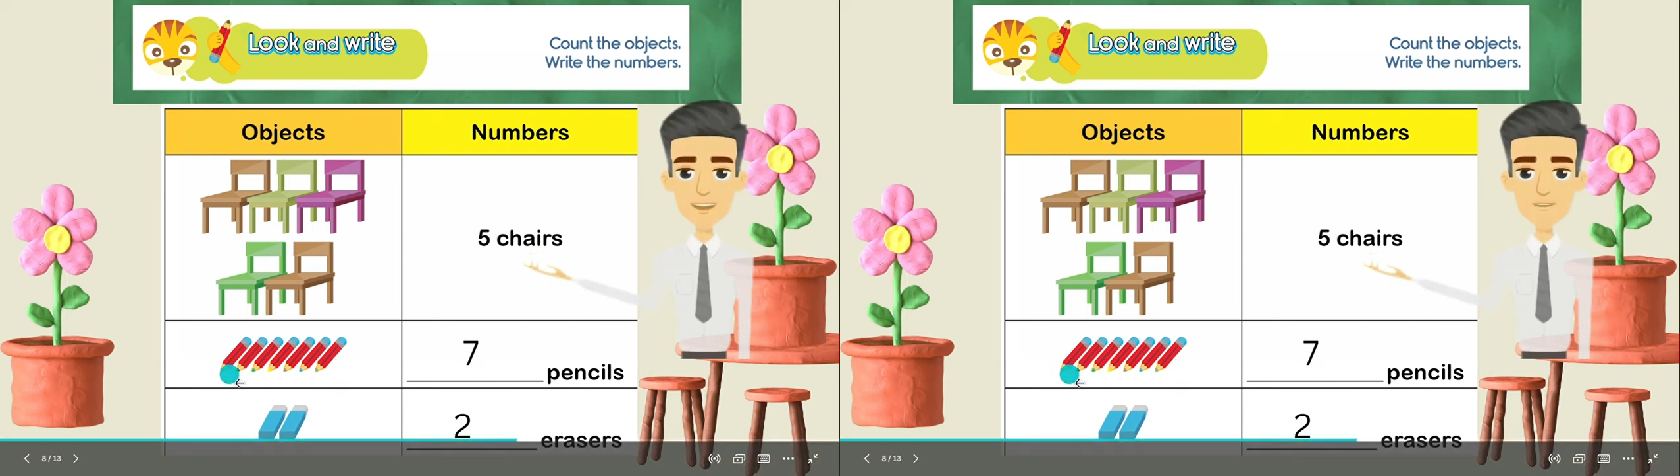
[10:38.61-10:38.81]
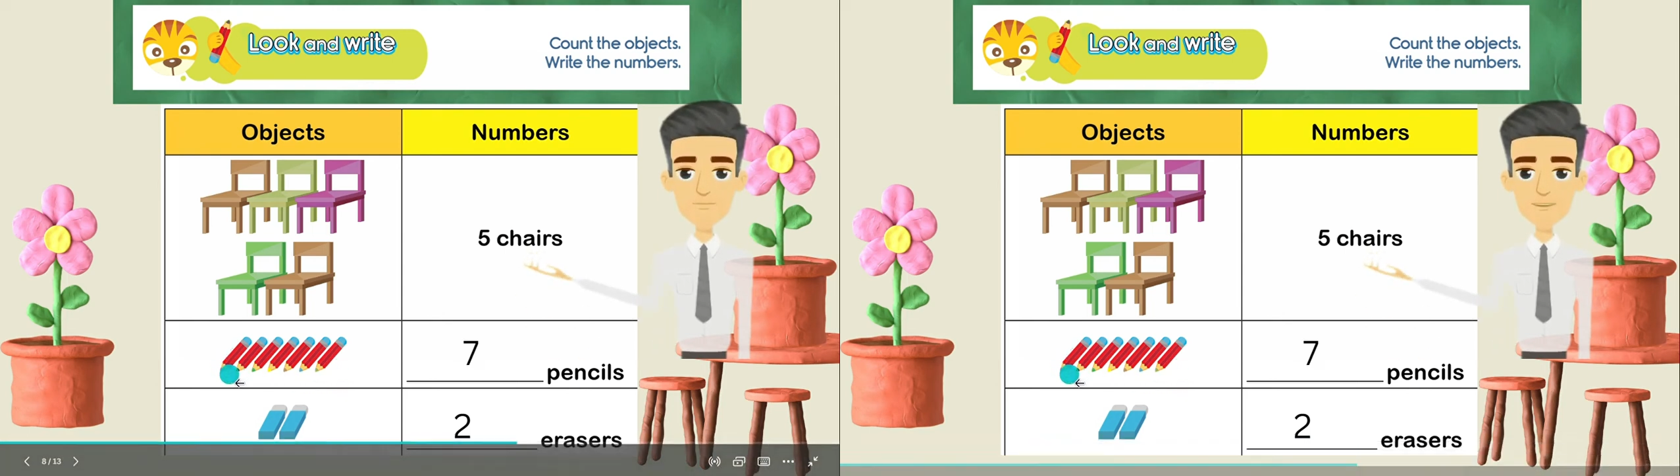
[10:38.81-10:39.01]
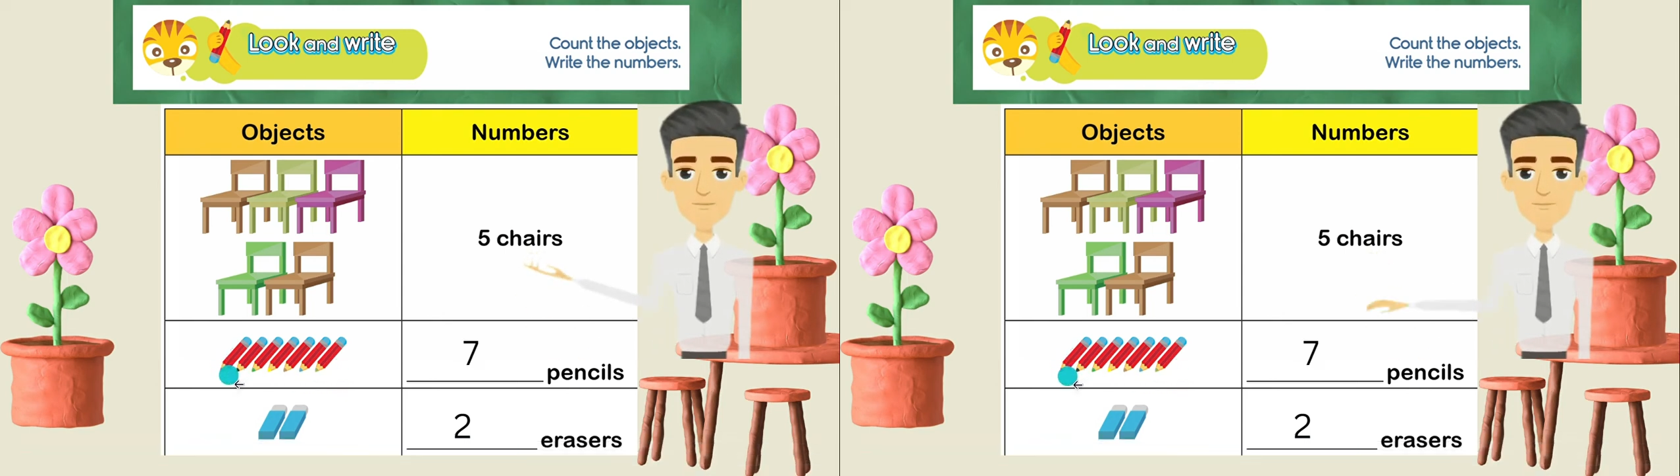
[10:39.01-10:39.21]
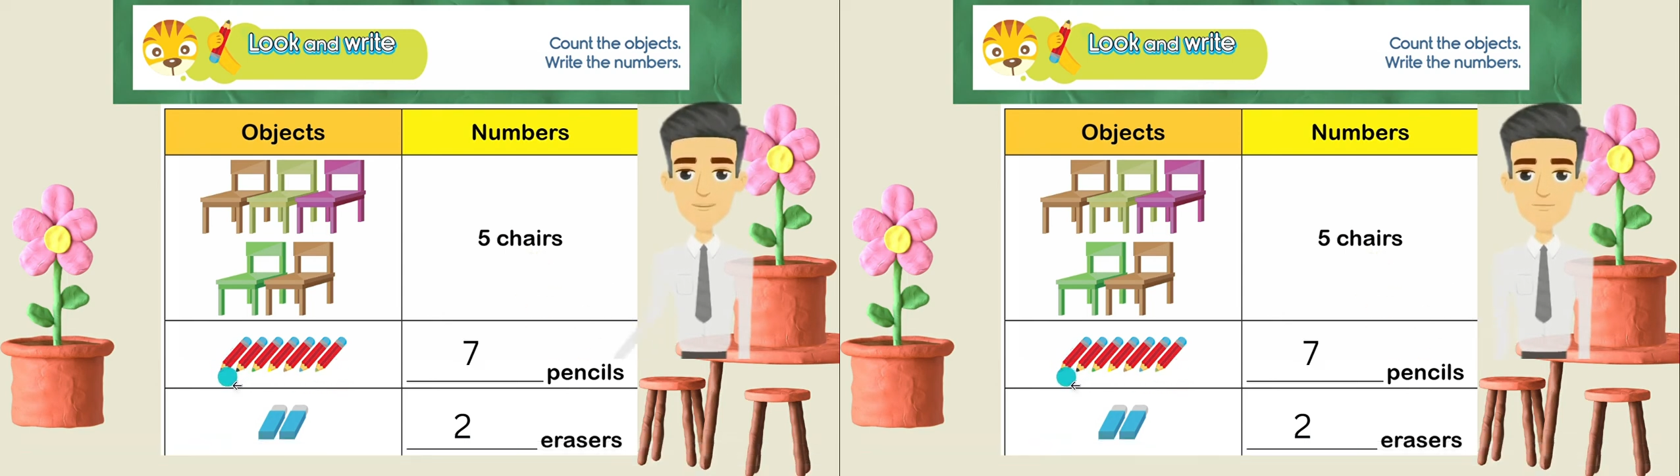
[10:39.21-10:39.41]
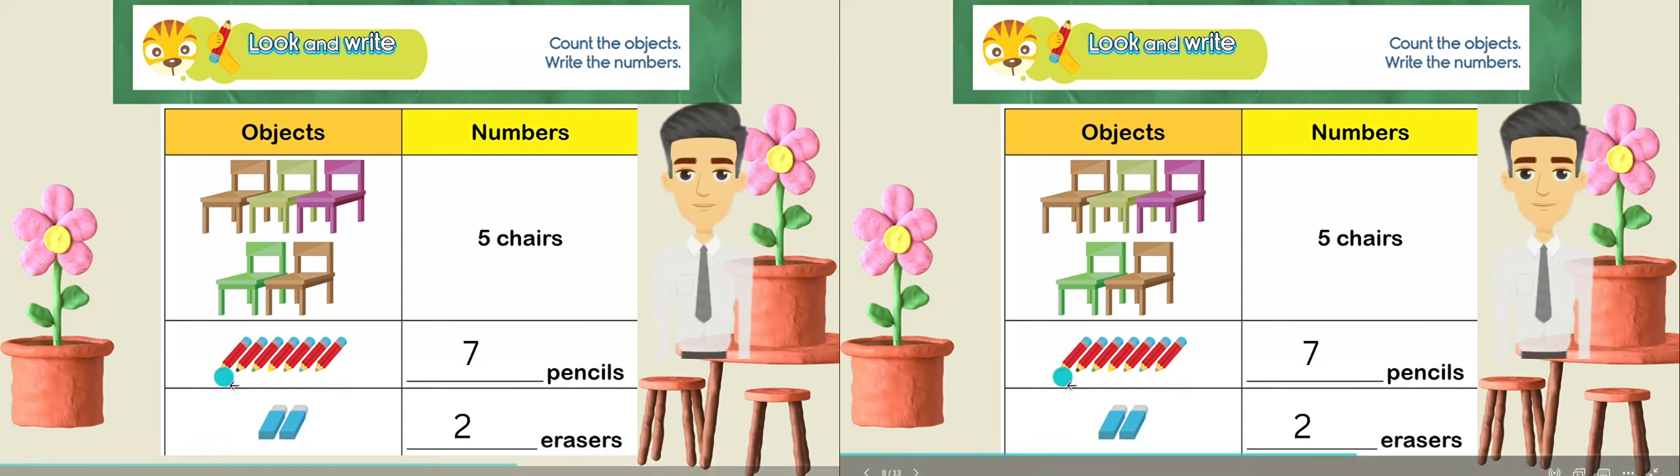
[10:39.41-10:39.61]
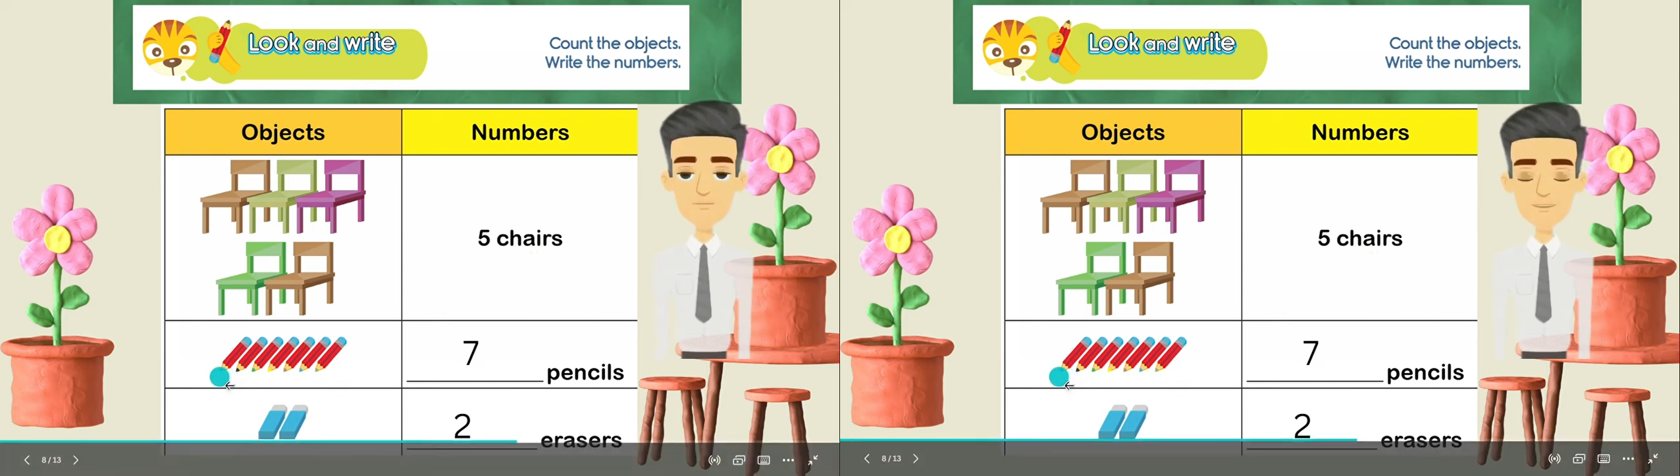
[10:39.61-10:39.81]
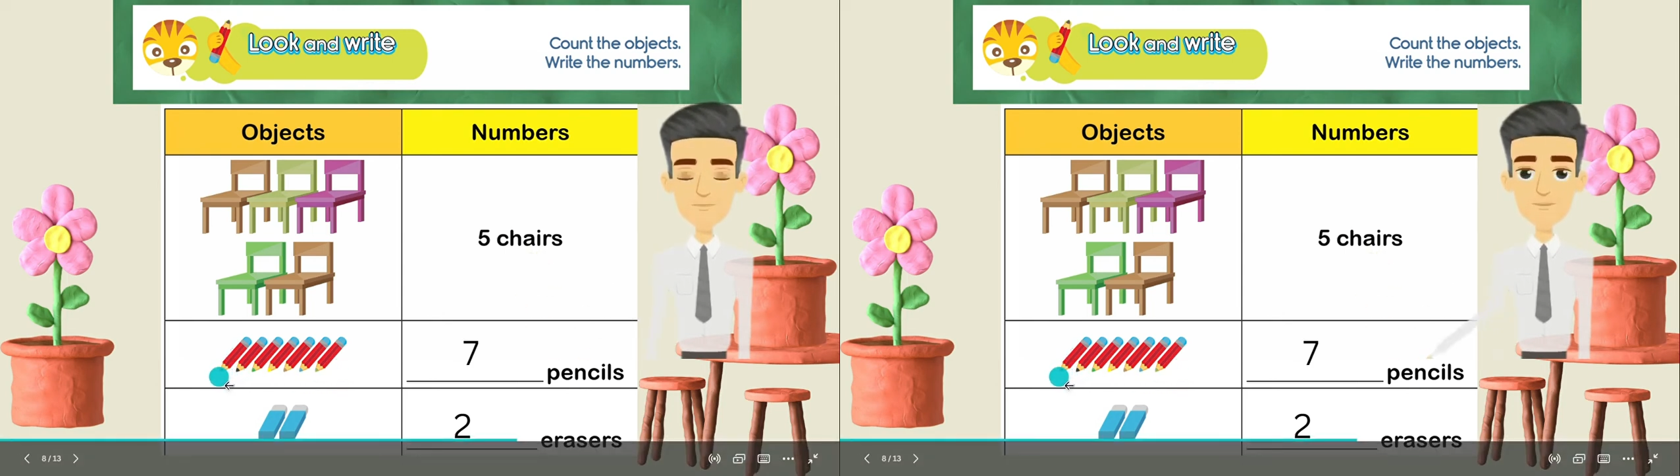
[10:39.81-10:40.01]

Coba kita hitung sama-sama.